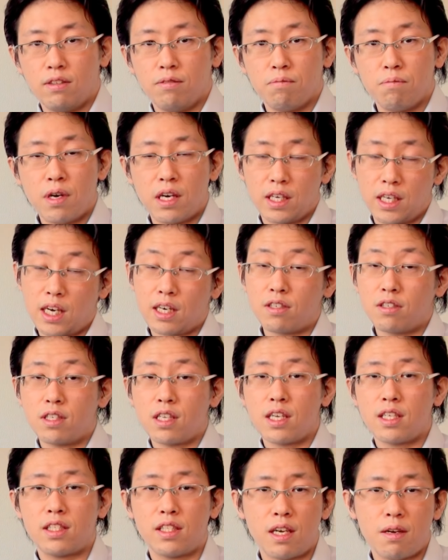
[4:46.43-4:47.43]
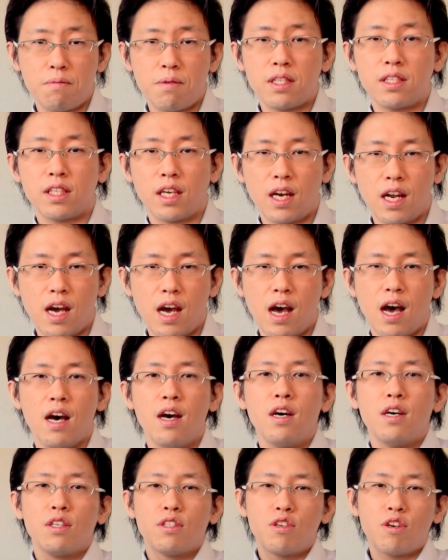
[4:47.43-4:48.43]
まあ、逆ギレしちゃいますから
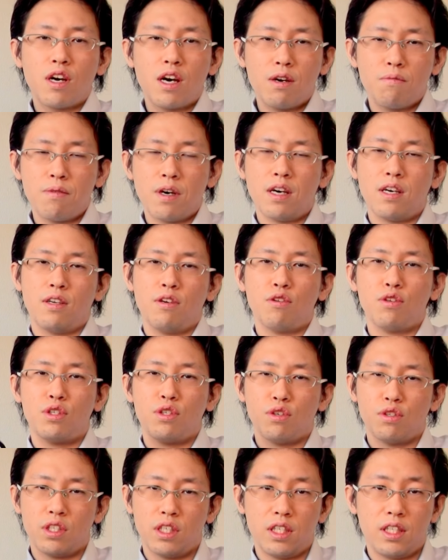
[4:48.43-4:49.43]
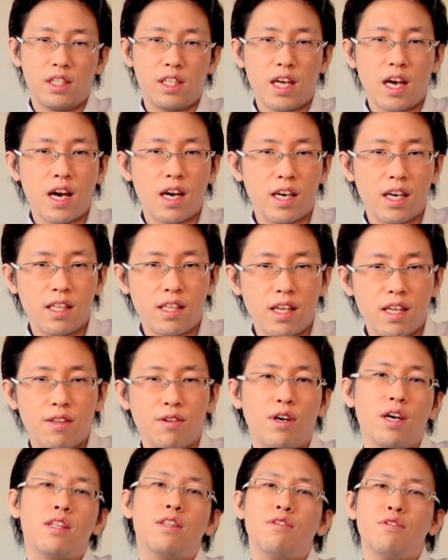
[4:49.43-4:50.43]
そこはまあよしよししてあげて
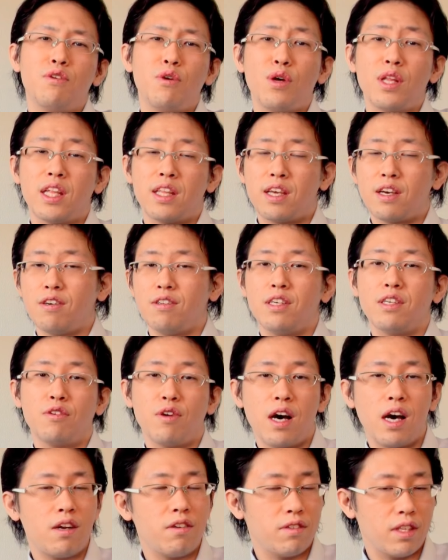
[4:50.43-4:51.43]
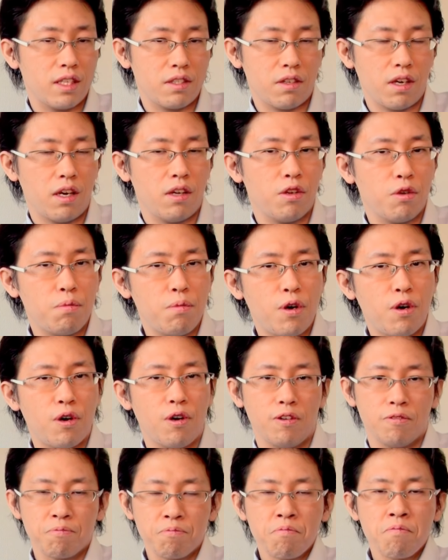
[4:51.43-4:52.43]
とかっていうようなテクニックはあるんですけれど
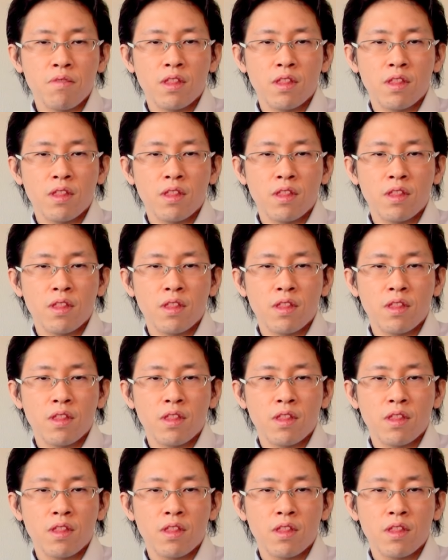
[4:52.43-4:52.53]
も